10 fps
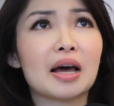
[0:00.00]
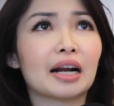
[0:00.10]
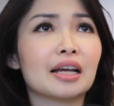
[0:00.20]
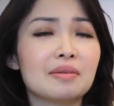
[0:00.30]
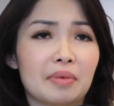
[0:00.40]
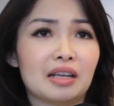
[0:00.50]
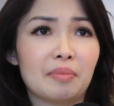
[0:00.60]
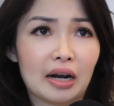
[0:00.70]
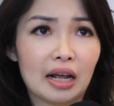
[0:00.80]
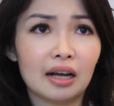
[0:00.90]
barangnya gimana
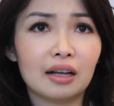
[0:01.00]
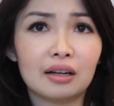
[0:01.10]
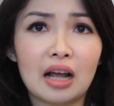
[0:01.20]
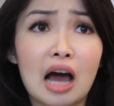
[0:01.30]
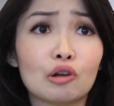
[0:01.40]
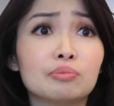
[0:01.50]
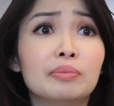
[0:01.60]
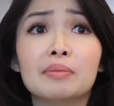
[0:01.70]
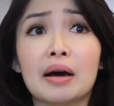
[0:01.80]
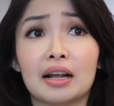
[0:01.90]
gimana nggak harus
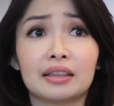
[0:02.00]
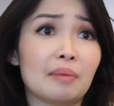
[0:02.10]
beli barang